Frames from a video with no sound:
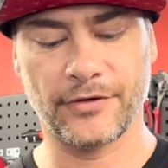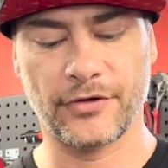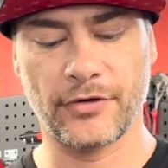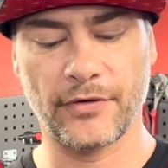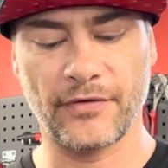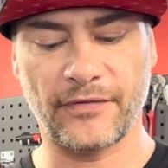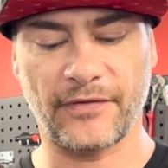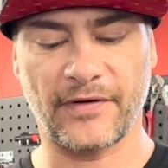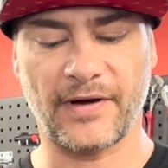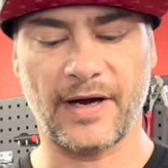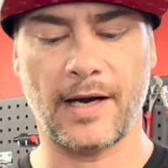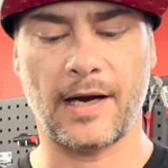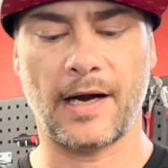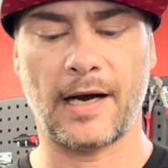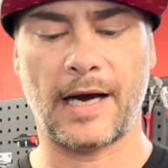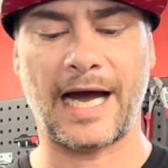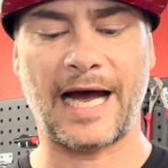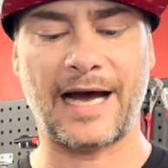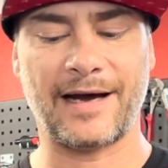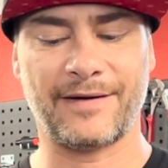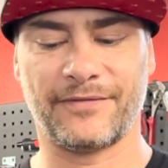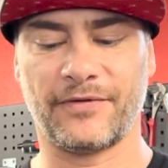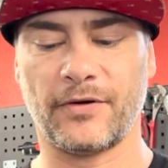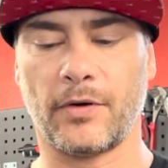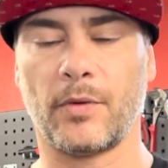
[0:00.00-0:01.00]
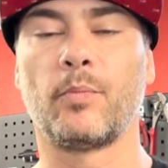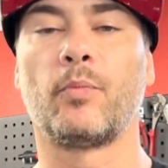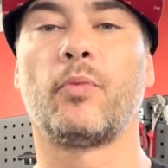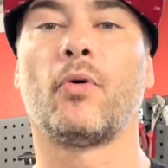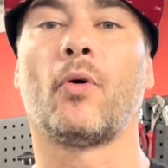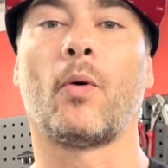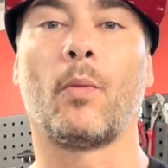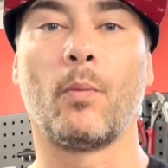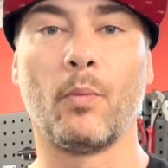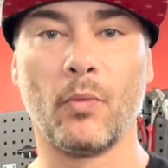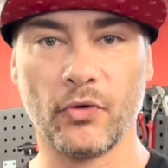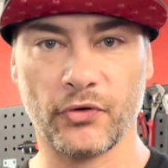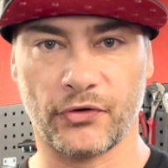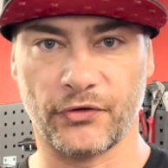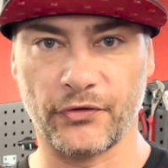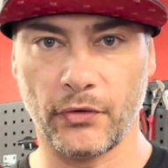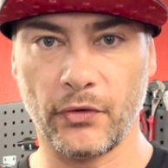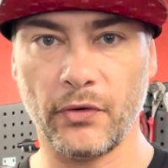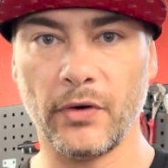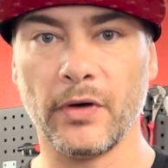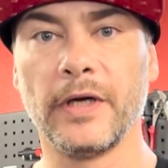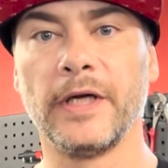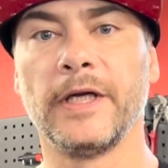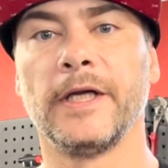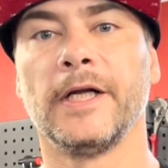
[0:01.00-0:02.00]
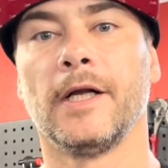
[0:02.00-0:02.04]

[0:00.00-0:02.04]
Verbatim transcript: de frein avant pour moto.